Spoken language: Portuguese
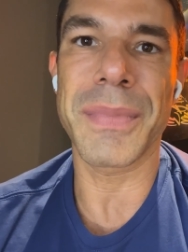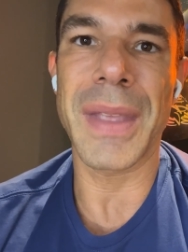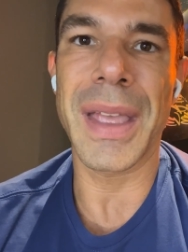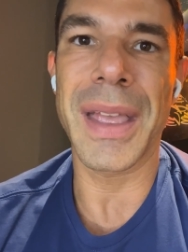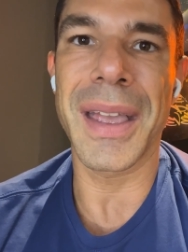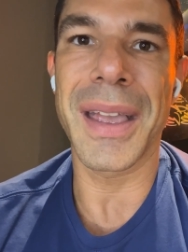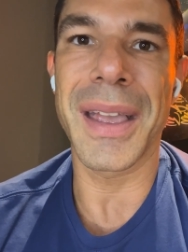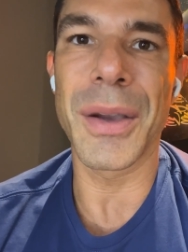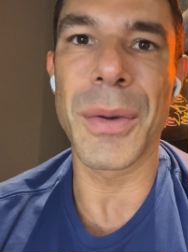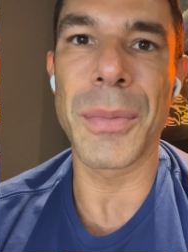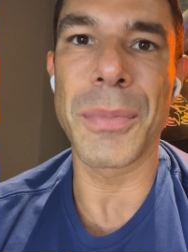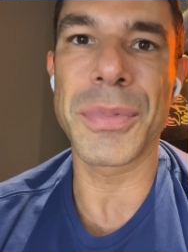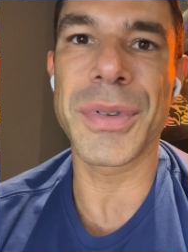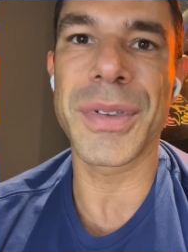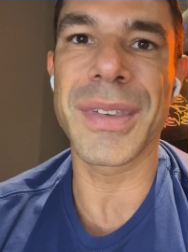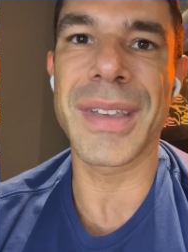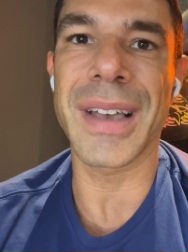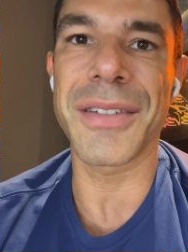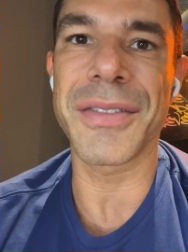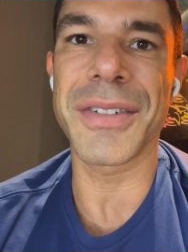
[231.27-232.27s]
É, eu
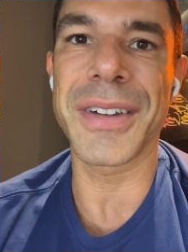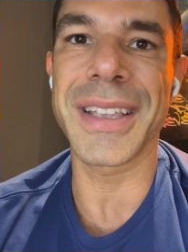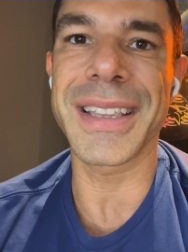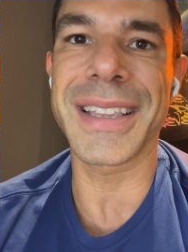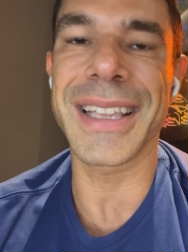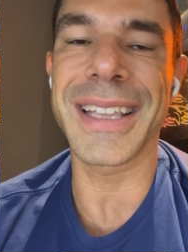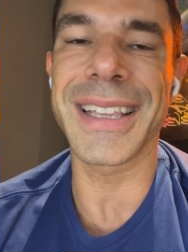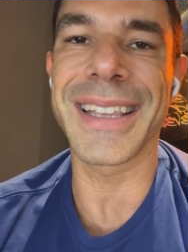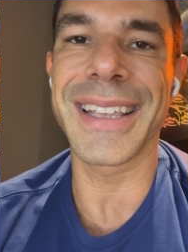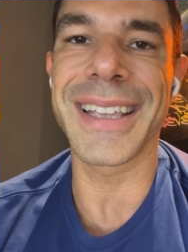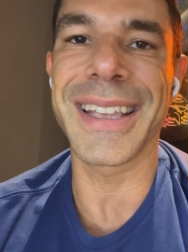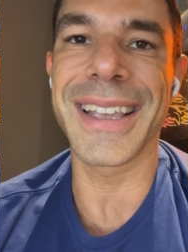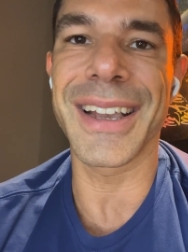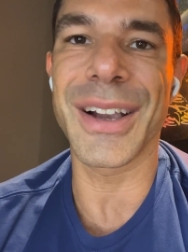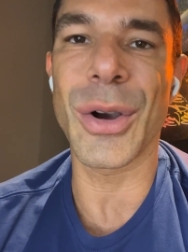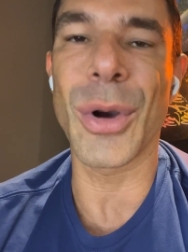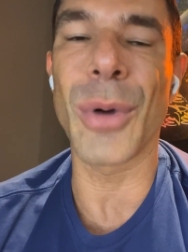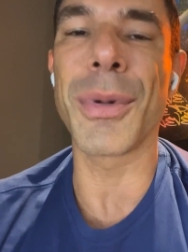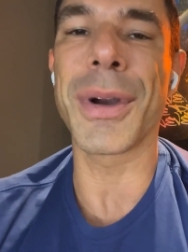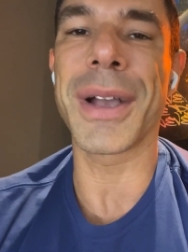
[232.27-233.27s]
precisava
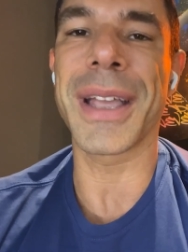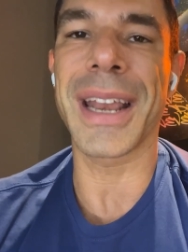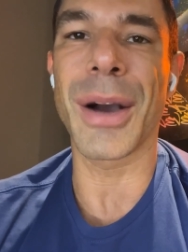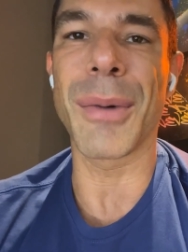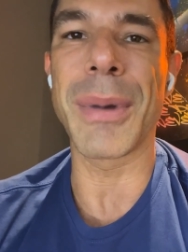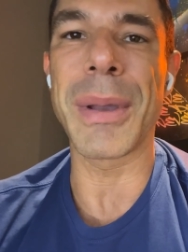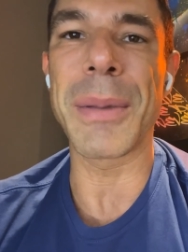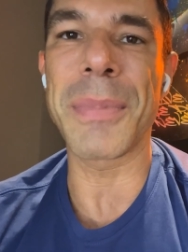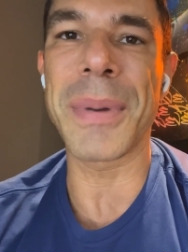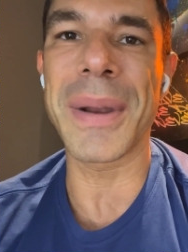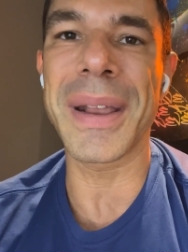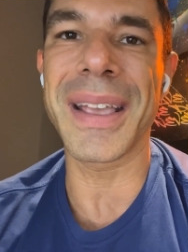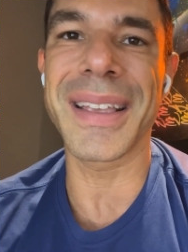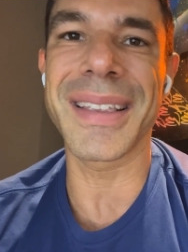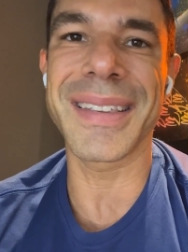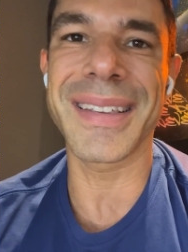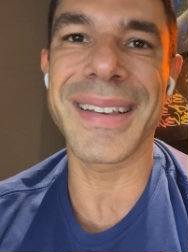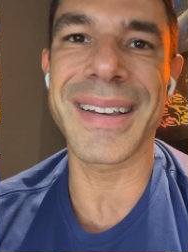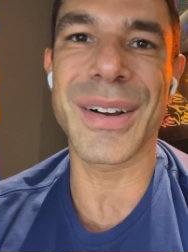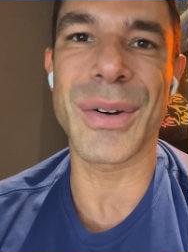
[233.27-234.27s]
entender como criar uma
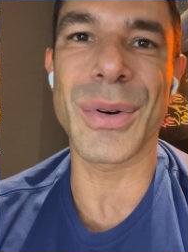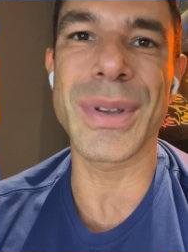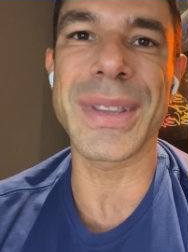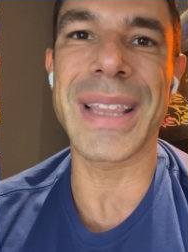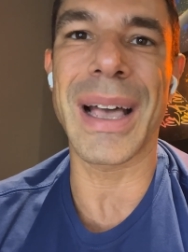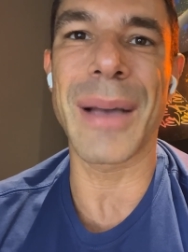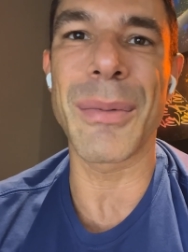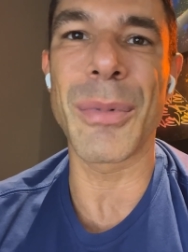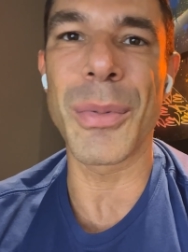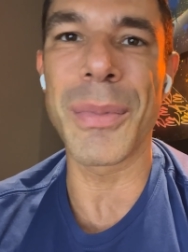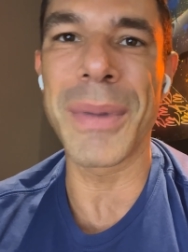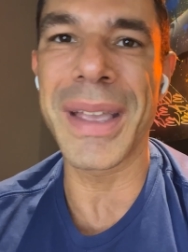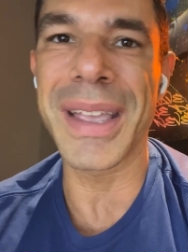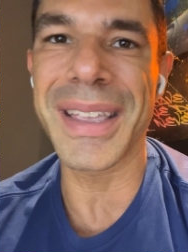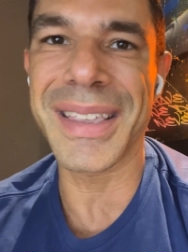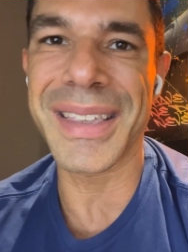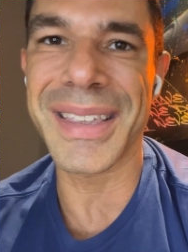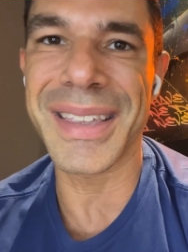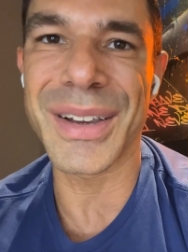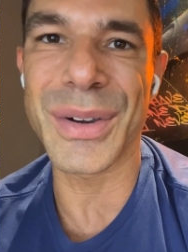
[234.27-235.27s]
empresa
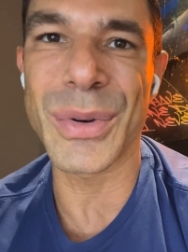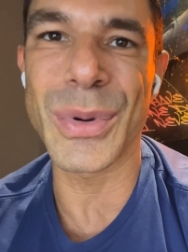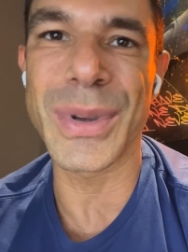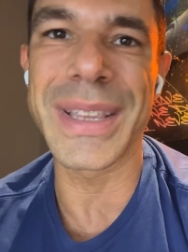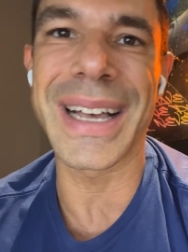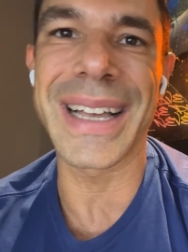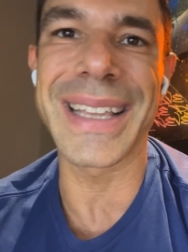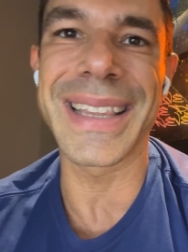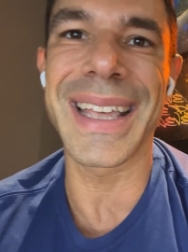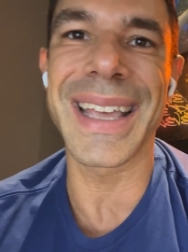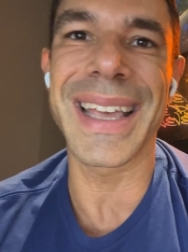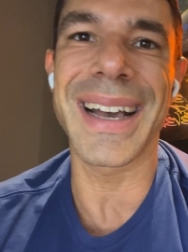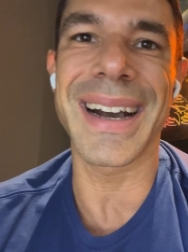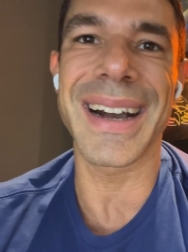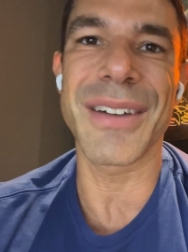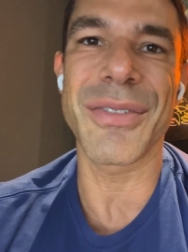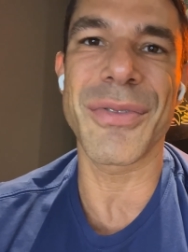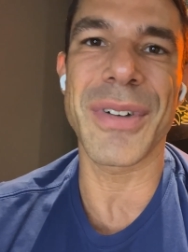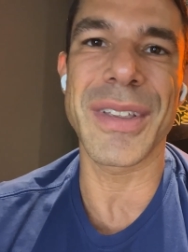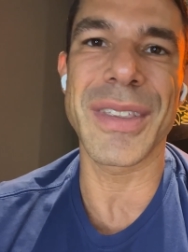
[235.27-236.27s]
contabilmente, cuidar
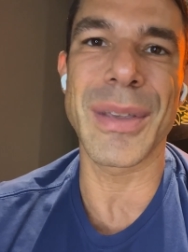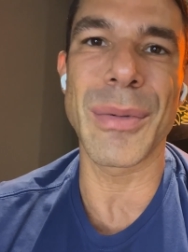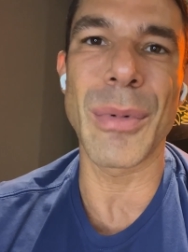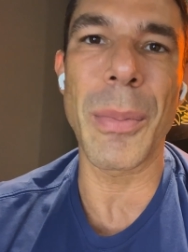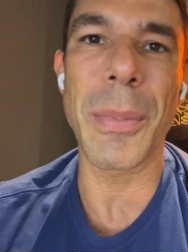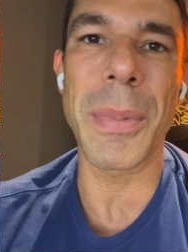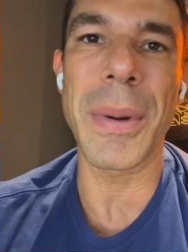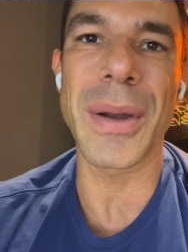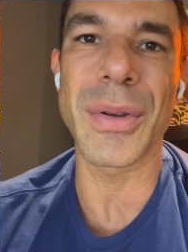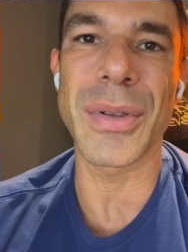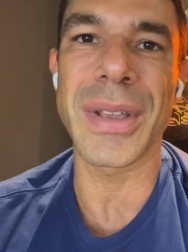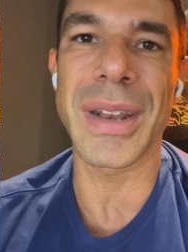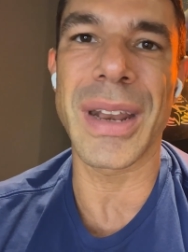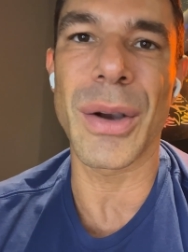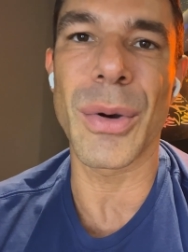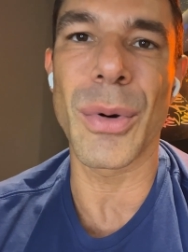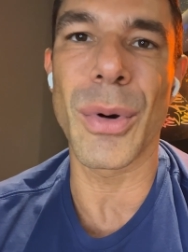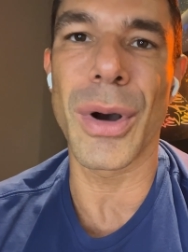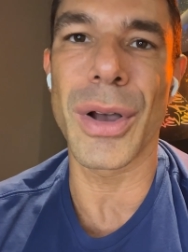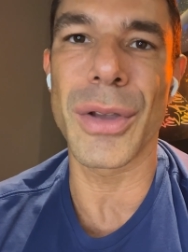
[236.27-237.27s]
dela, fazer meu plano de
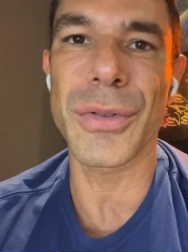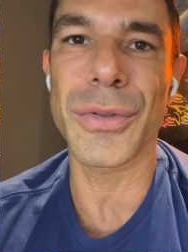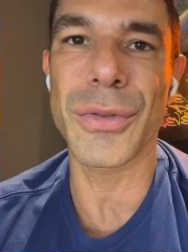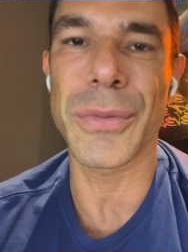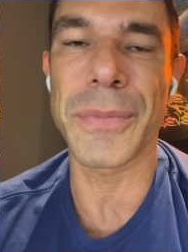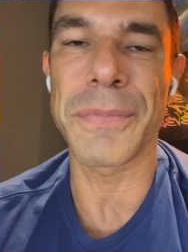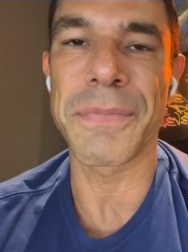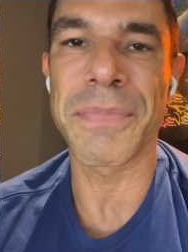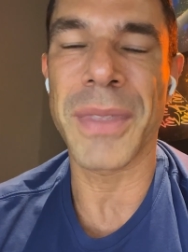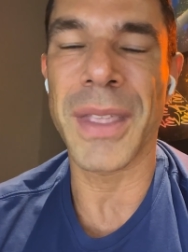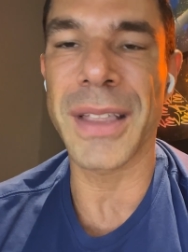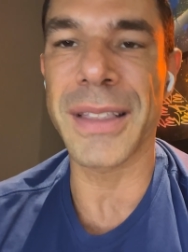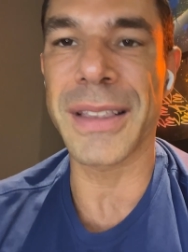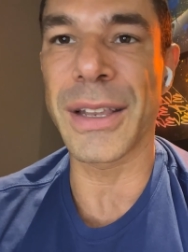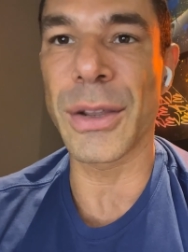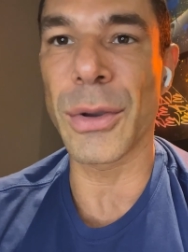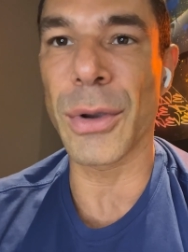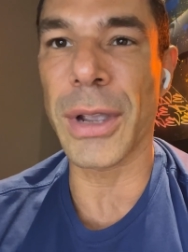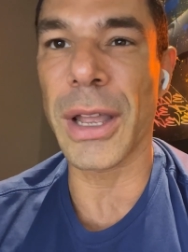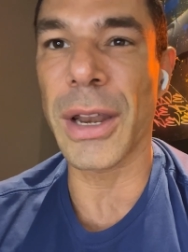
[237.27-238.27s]
negócio,
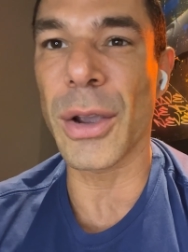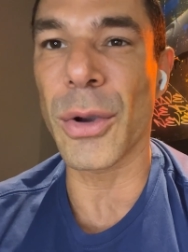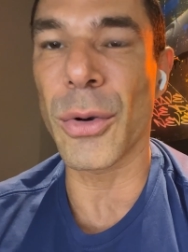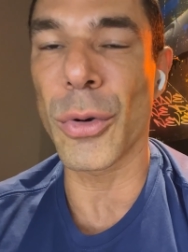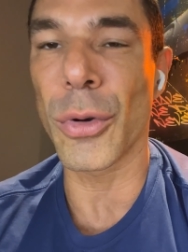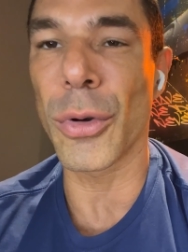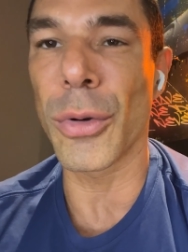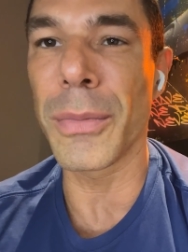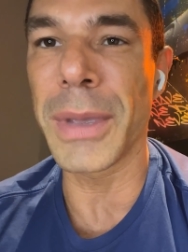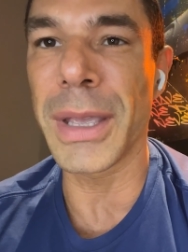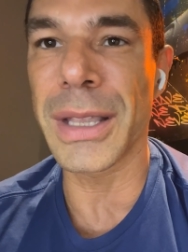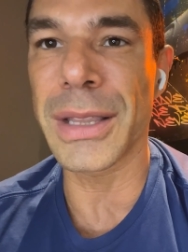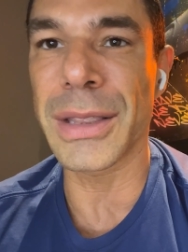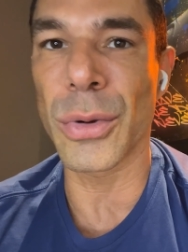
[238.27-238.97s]
entender o que era economia.